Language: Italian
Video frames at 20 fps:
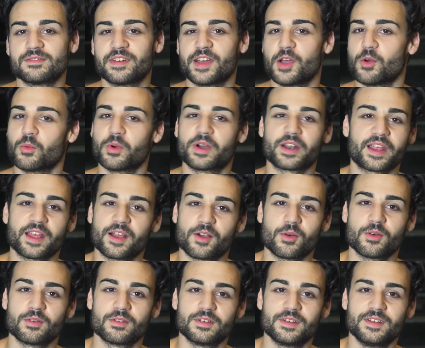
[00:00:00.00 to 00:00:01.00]
è un
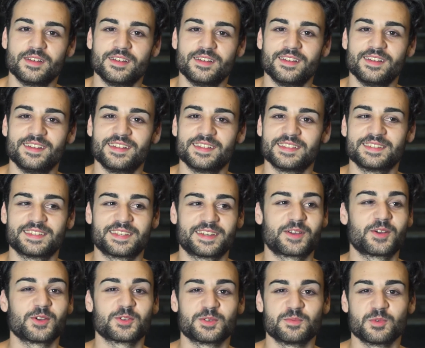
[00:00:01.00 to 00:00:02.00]
greco.
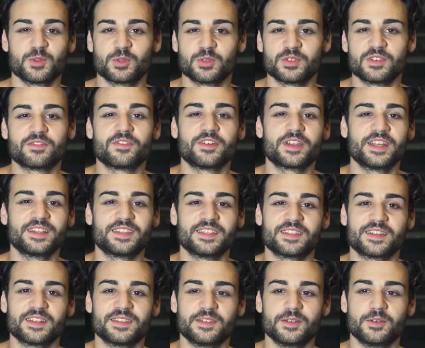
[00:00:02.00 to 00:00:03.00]
Tre cose molto differenti
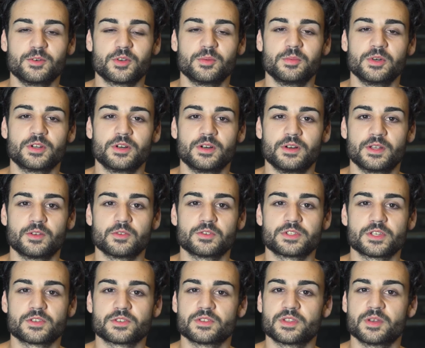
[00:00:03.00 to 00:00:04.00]
tra di loro, però allo
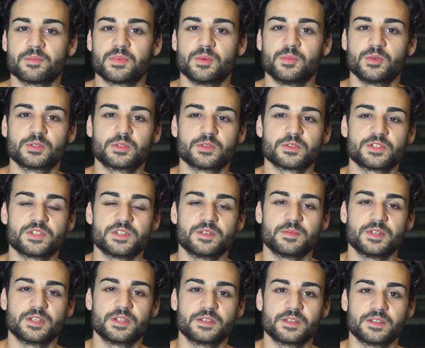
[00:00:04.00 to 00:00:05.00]
stesso tempo molto
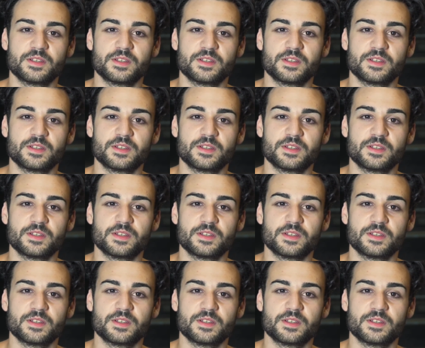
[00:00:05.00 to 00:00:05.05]
simili.